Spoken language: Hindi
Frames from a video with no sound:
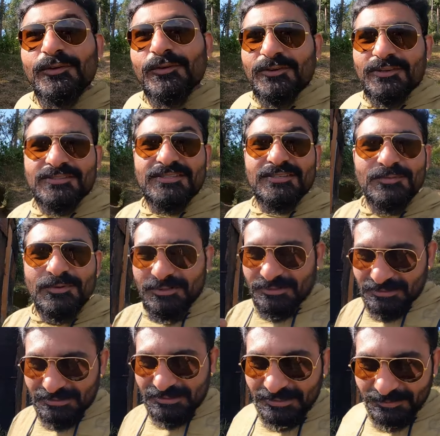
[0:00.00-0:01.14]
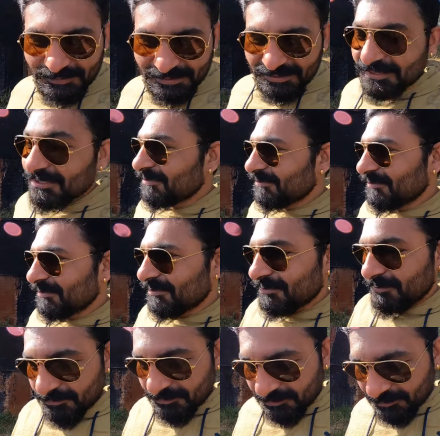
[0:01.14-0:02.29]
लोकेशन बहुत अल्टीमेट
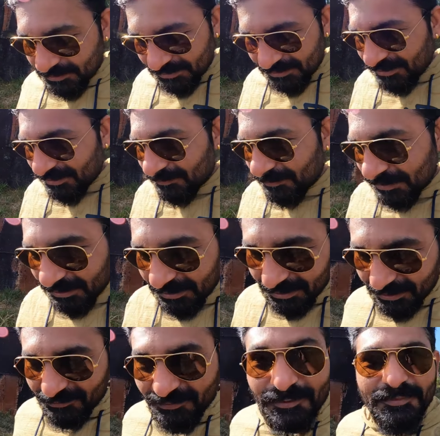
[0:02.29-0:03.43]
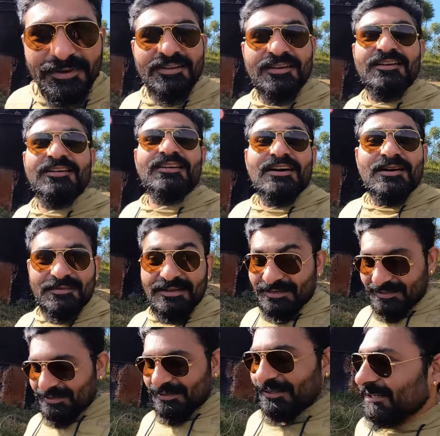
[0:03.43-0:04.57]
और बंदे हमारे लगे हुए हैं अपना काम
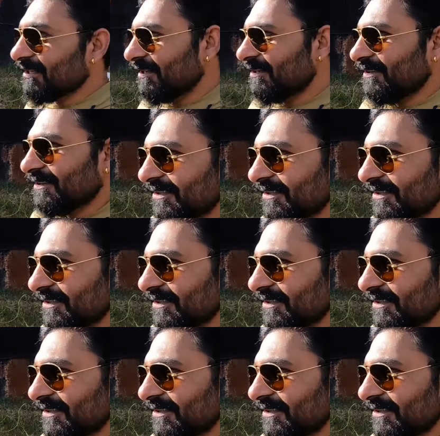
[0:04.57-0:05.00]
करने के लिए